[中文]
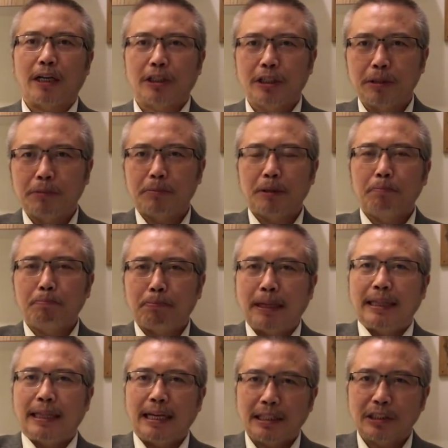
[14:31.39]
习近平
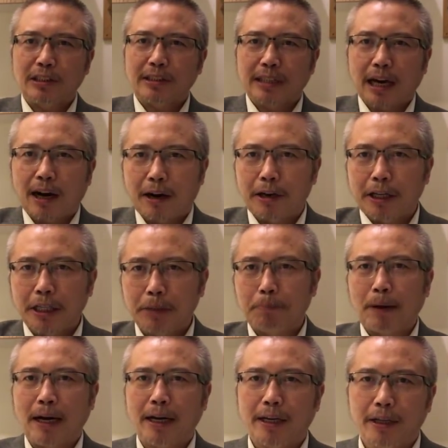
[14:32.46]
本来是在二零一
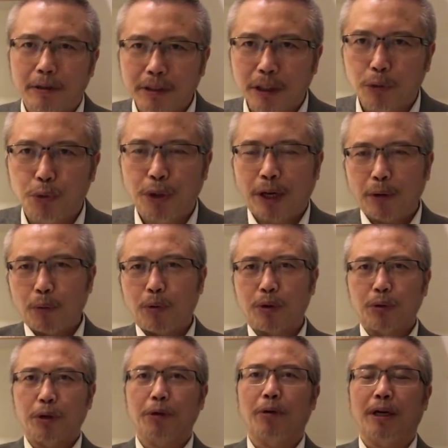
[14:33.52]
八年要向全国
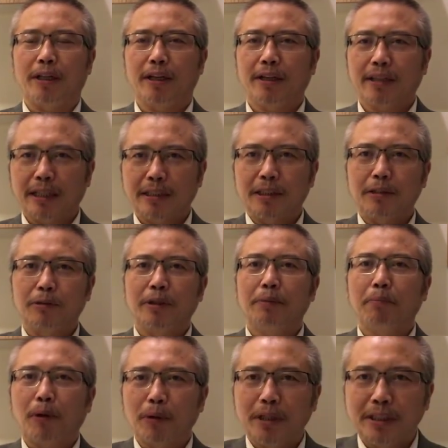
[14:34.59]
推广的，但是因为
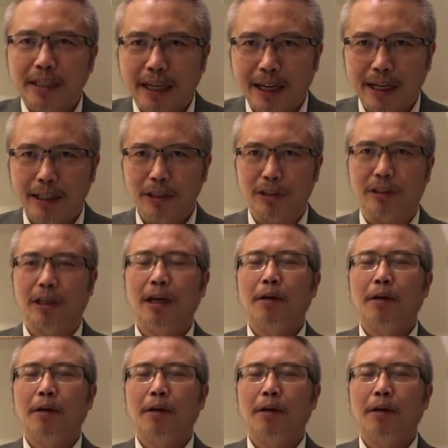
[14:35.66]
贸易战开始，